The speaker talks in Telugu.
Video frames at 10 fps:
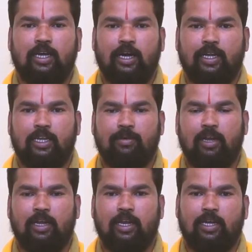
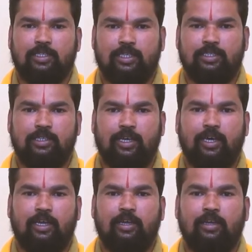కార్యక్రమాలు కనుక చేస్తే
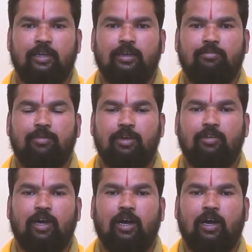మీ యొక్క